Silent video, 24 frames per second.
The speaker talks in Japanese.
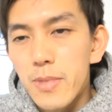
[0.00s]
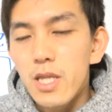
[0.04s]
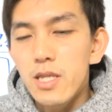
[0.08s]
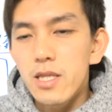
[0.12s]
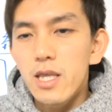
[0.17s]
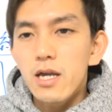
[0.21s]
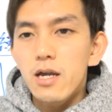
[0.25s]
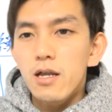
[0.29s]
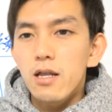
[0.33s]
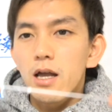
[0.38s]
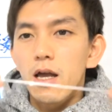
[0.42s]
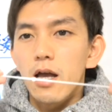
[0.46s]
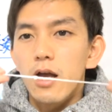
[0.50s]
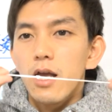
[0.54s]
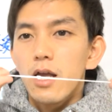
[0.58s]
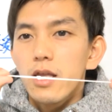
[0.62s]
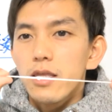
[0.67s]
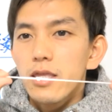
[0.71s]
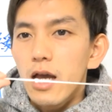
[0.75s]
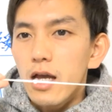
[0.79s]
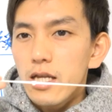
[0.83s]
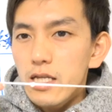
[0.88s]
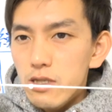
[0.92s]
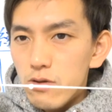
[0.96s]
だか
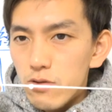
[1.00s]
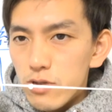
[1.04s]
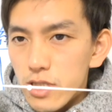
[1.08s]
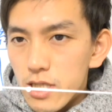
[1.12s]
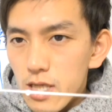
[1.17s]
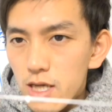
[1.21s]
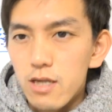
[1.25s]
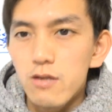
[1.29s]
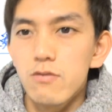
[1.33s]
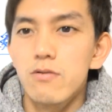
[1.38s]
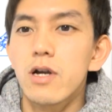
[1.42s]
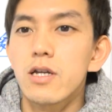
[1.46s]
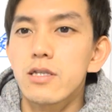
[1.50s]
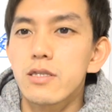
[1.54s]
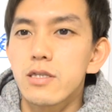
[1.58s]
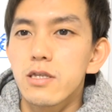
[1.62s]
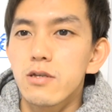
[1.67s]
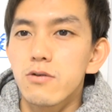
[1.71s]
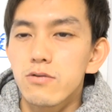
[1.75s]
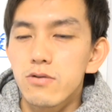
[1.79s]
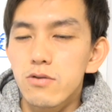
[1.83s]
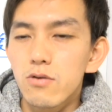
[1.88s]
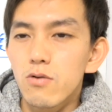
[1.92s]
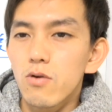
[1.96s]
ら何をしてあげるかっ
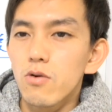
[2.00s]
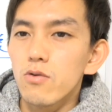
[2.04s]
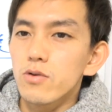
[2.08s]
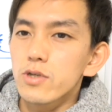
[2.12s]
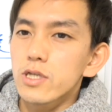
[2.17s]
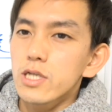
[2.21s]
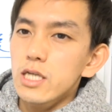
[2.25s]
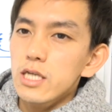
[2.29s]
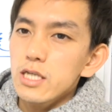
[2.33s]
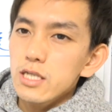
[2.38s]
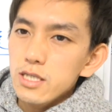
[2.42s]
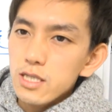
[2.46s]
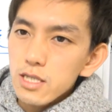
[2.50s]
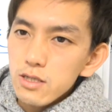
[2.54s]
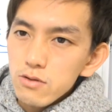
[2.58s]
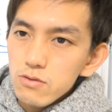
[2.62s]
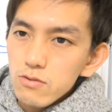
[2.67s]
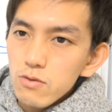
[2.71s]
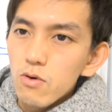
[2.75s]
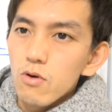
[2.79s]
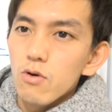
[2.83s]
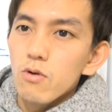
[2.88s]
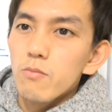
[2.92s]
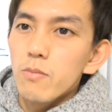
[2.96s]
ていうとこの筋
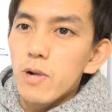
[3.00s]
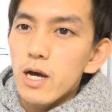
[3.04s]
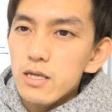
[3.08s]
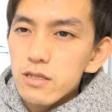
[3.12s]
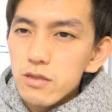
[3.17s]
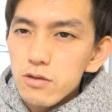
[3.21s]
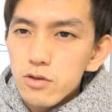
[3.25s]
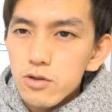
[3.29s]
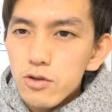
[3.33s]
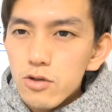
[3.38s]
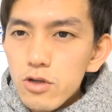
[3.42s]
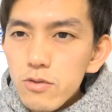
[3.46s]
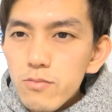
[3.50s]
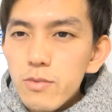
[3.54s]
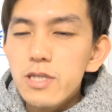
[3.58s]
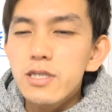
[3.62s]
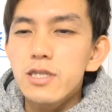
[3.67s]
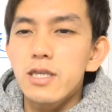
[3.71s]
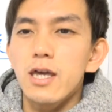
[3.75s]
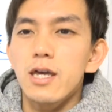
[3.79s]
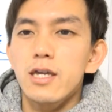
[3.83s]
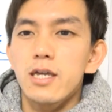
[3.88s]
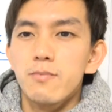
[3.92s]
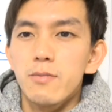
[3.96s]
肉をまず緩め
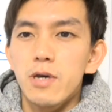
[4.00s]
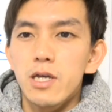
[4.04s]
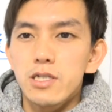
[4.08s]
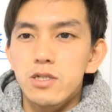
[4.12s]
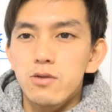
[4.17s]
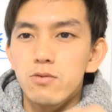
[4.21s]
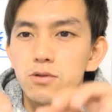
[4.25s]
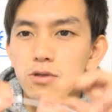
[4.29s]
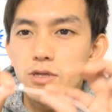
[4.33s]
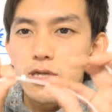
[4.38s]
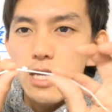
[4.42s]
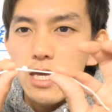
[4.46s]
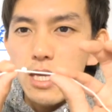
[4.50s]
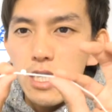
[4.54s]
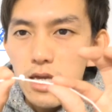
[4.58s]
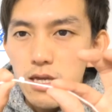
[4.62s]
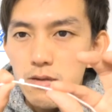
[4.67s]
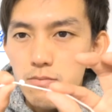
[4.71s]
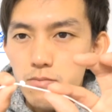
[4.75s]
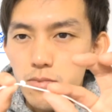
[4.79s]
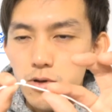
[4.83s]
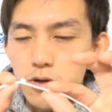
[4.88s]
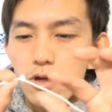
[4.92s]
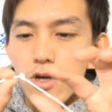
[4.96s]
てあげましょう
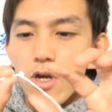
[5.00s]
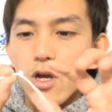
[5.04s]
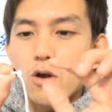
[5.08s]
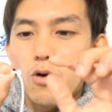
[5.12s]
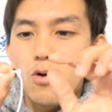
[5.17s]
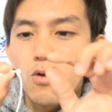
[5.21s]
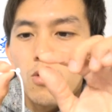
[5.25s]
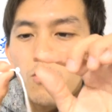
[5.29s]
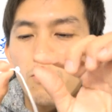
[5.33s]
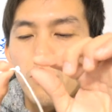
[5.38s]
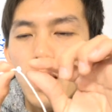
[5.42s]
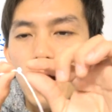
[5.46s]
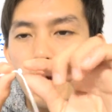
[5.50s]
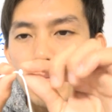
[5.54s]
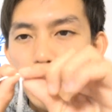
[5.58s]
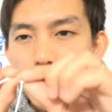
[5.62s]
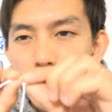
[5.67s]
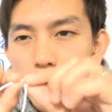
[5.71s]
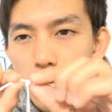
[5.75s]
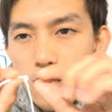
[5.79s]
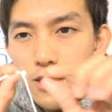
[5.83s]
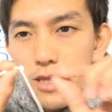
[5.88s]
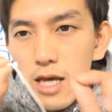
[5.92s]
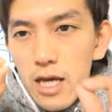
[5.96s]
全部この
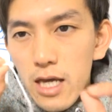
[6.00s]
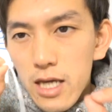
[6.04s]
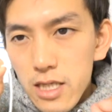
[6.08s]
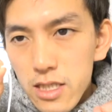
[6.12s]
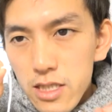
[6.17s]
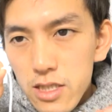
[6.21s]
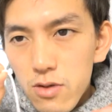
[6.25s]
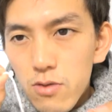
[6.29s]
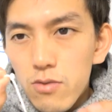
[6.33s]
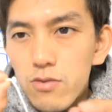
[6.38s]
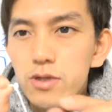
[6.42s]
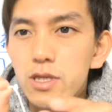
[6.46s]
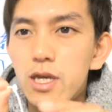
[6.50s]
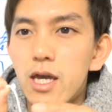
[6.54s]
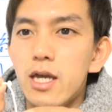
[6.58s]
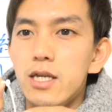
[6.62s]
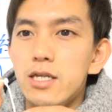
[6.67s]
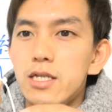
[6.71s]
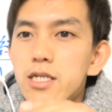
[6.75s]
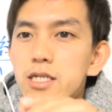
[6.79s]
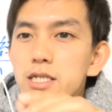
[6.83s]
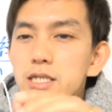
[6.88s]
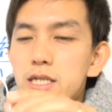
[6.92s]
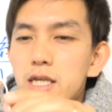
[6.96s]
豆がない状
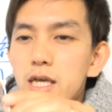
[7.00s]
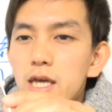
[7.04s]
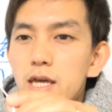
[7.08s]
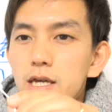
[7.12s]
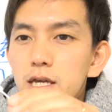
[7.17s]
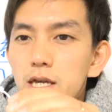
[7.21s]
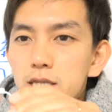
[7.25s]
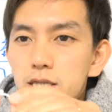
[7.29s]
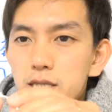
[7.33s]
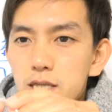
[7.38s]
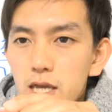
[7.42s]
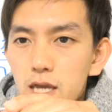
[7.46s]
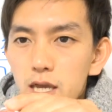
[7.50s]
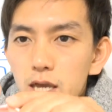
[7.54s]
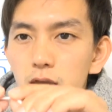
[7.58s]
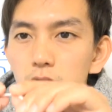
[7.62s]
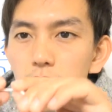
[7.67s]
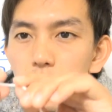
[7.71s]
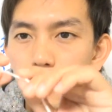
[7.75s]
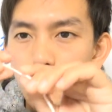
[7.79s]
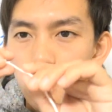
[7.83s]
態にしてあげて、